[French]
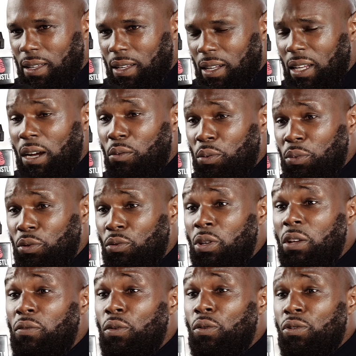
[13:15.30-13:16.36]
Et à un moment
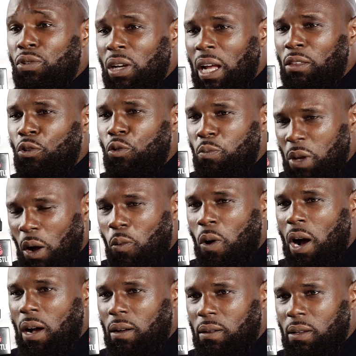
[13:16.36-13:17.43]
donné, il faut qu'on se regarde dans le
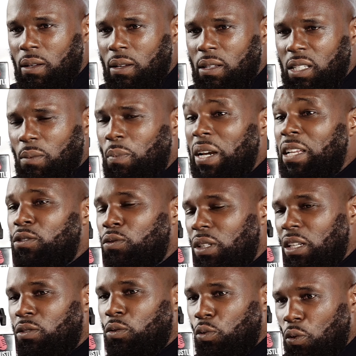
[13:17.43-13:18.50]
miroir. Ce n'est pas les autres
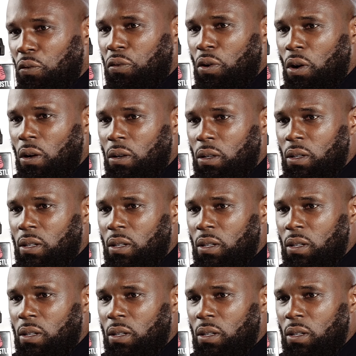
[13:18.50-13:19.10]
qui sont trop forts.